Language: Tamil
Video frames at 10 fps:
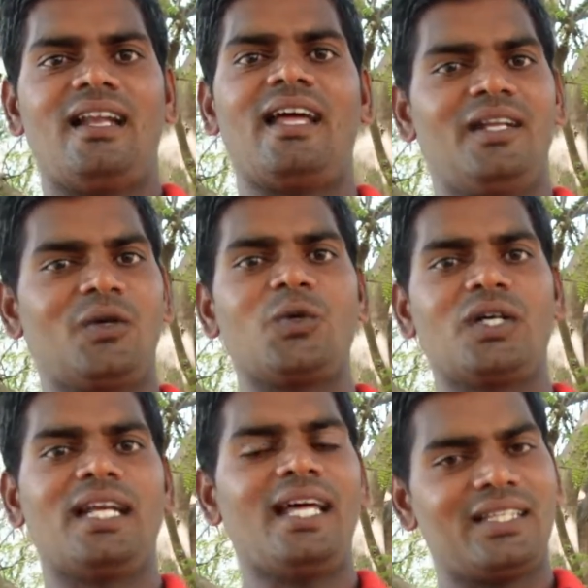நான் இன்னும்
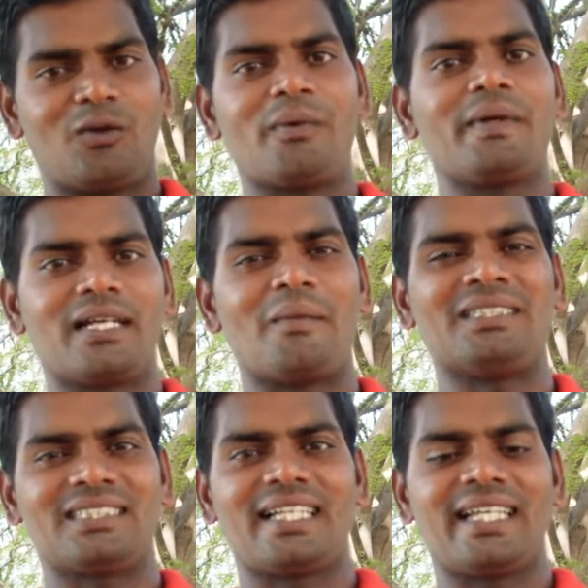கொடுக்கல அது ரொம்ப பேர்
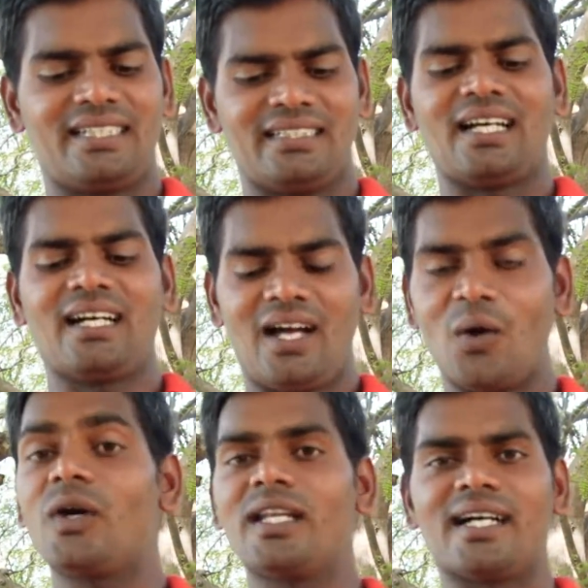கமெண்ட்ஸில் கேட்டிருந்தாங்க
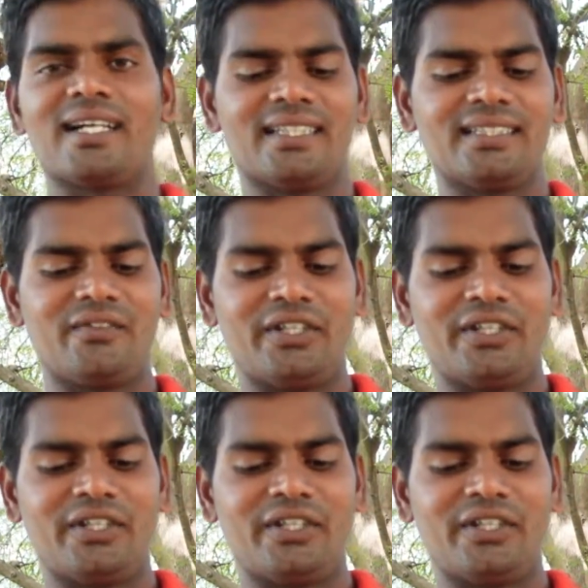அவங்களுக்காக தான் இந்த